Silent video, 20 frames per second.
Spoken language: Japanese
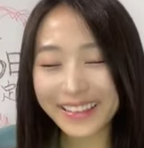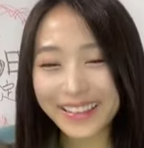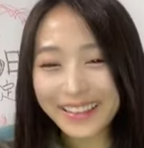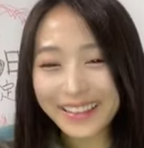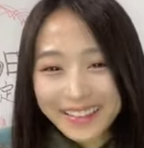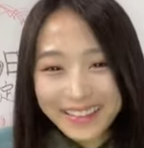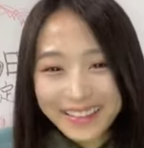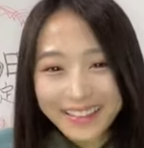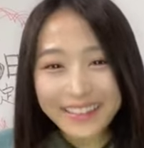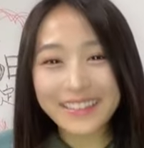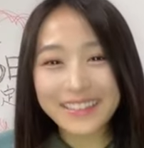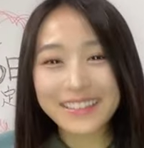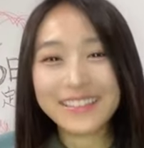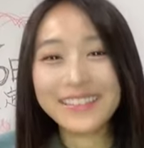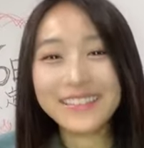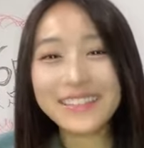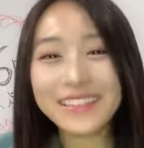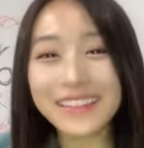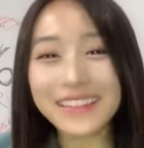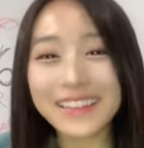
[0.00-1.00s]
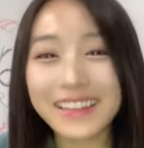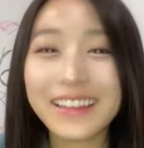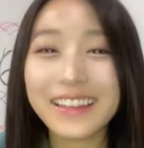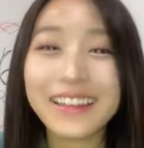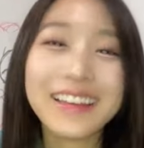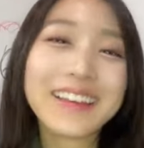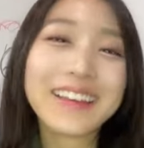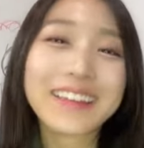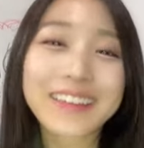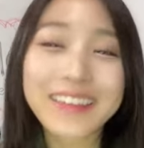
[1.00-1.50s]
えそんな
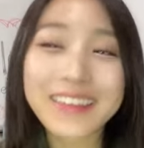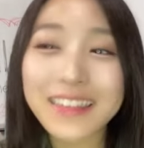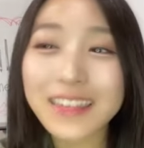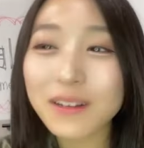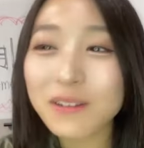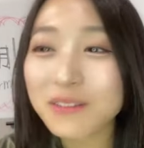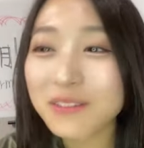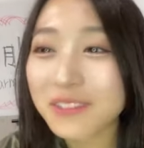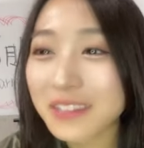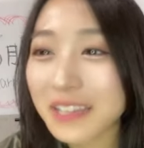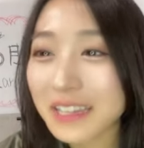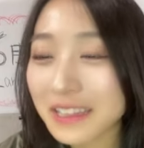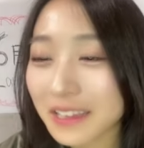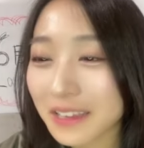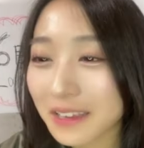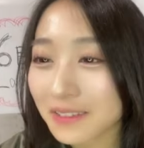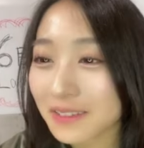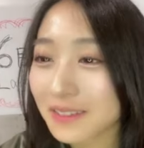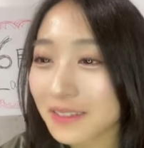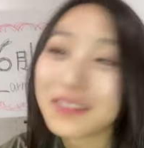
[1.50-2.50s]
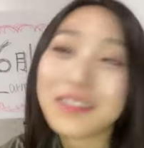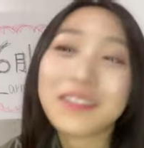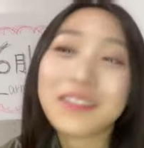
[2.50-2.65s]
聞いたことないんだけど